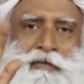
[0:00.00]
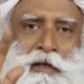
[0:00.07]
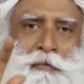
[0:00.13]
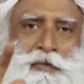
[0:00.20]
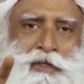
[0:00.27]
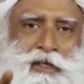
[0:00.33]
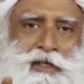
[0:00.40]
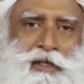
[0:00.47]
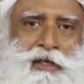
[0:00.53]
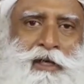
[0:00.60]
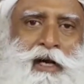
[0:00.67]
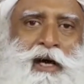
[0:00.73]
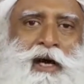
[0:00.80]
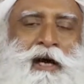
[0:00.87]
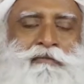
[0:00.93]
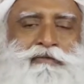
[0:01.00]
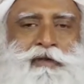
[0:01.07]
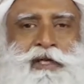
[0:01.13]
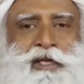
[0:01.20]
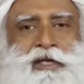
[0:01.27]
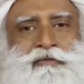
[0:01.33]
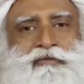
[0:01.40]
у вас разовьется
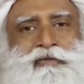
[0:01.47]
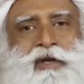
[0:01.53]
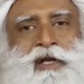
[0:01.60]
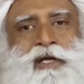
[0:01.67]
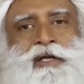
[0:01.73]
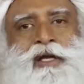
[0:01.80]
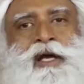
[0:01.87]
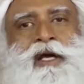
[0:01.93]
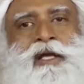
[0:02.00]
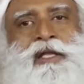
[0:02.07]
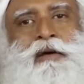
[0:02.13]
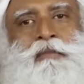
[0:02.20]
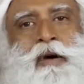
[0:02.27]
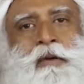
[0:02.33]
определенная привязанность к